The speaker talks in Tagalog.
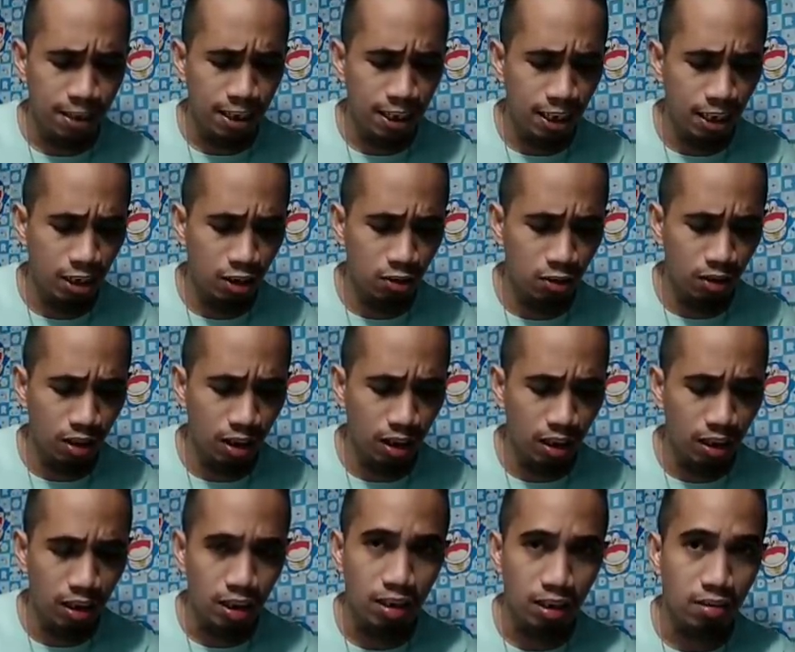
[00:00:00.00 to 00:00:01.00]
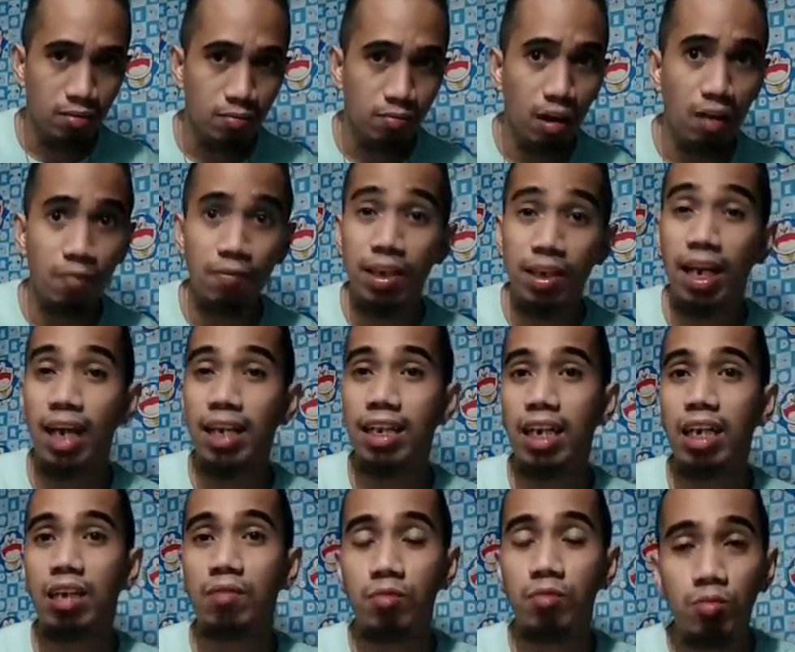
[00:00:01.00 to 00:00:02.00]
tingin ko eh baka bigla na
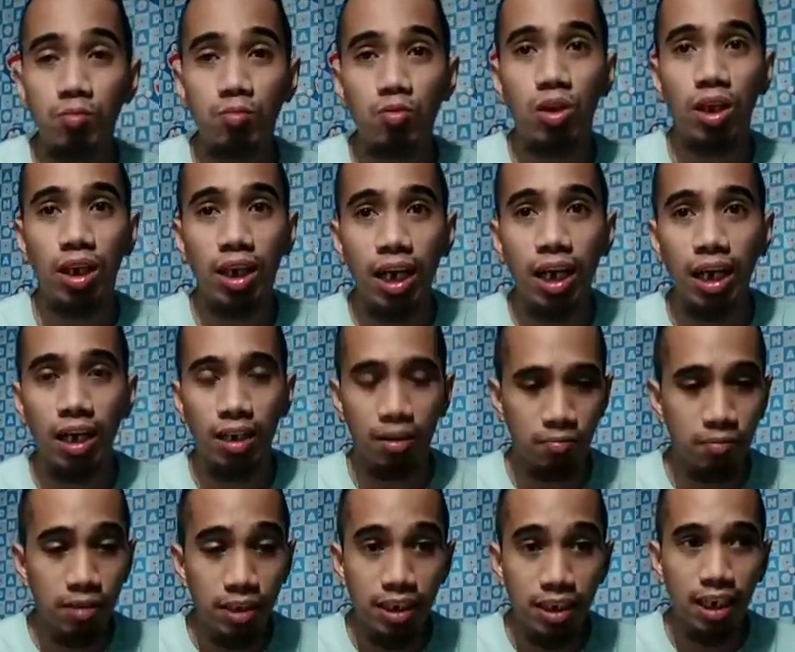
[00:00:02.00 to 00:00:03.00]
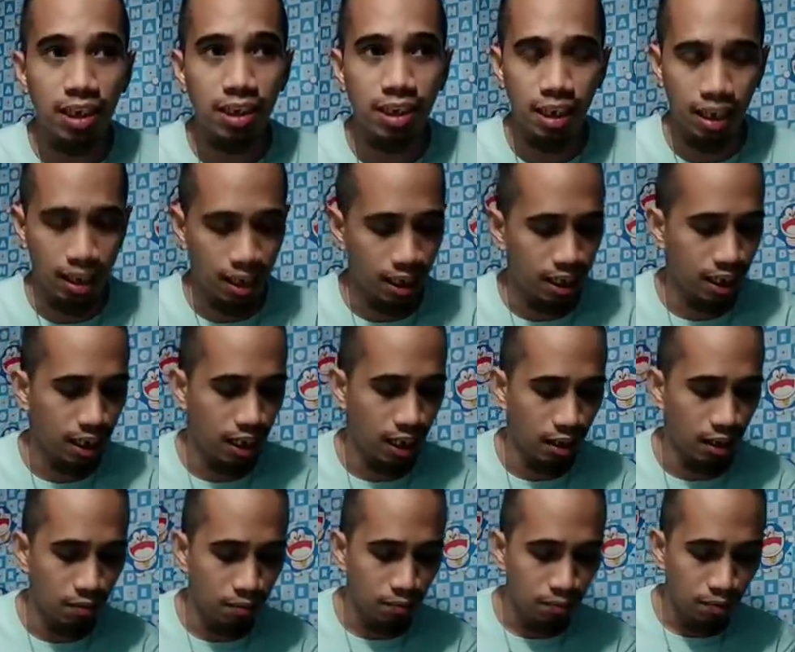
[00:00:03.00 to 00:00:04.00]
lang bumulaga minsan sa
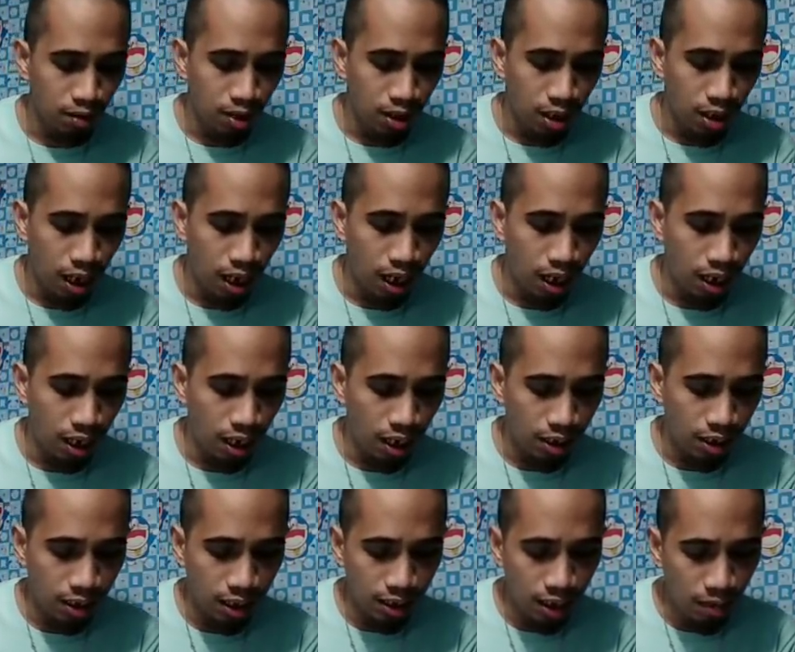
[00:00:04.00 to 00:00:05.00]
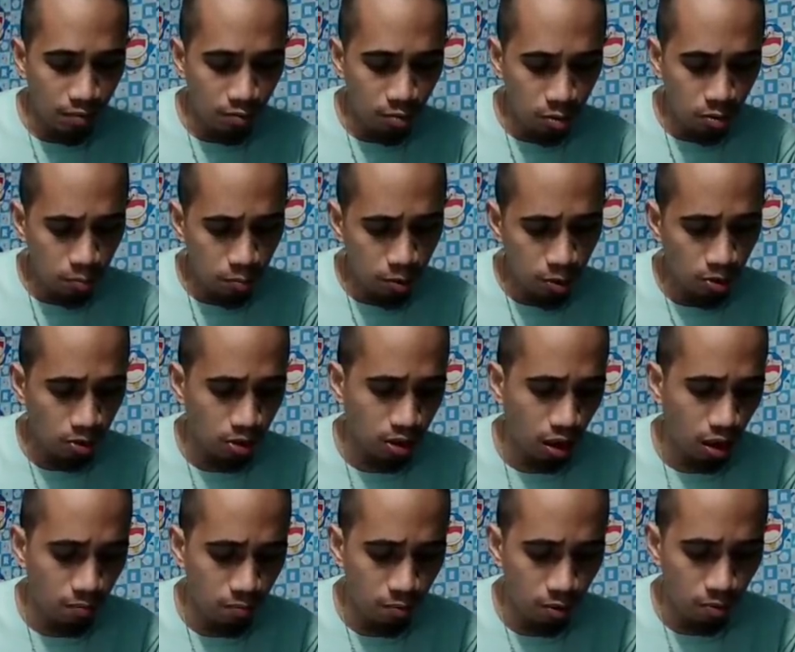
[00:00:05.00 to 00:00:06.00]
karera uh, sasama ko po itong
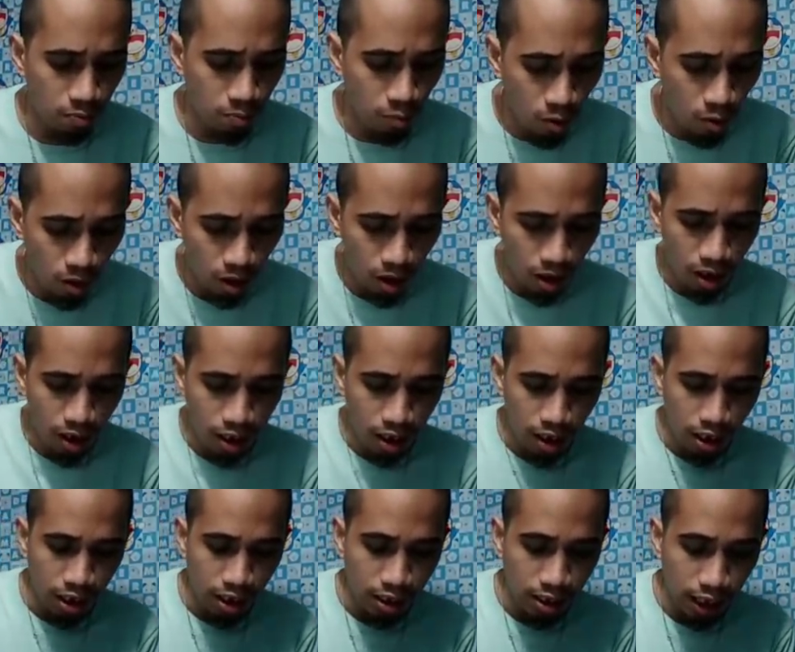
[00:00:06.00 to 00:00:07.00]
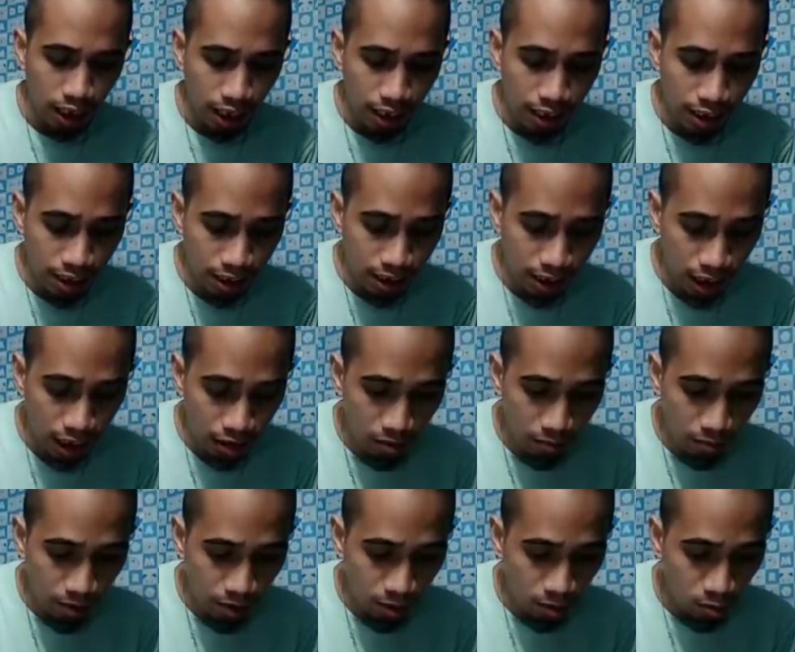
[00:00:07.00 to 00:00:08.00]
number 4 na sakay ni
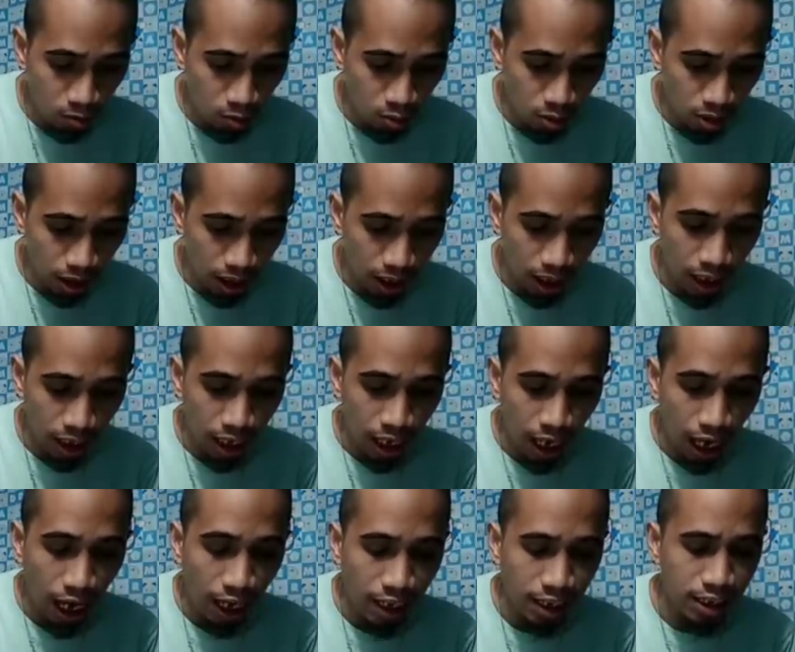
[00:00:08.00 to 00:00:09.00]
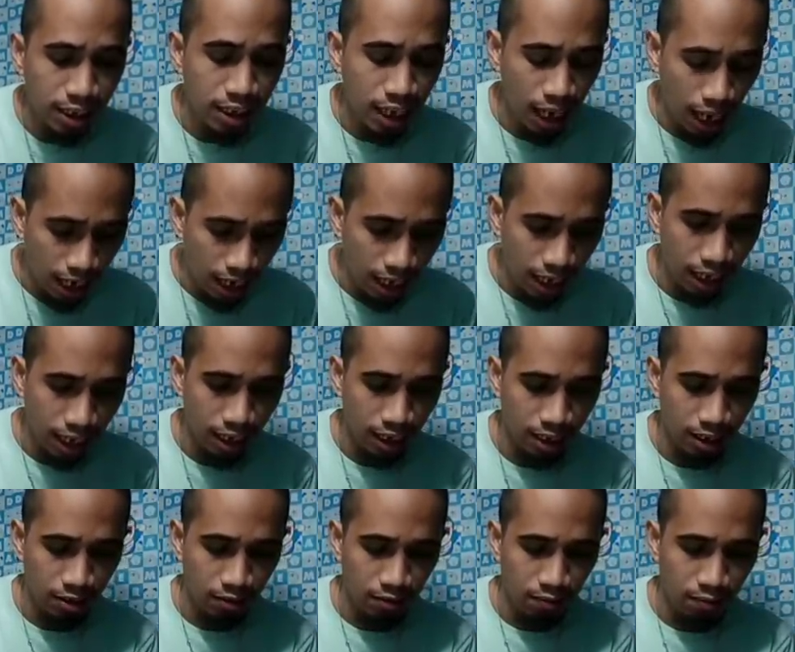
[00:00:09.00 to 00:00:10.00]
JB Guse Anyare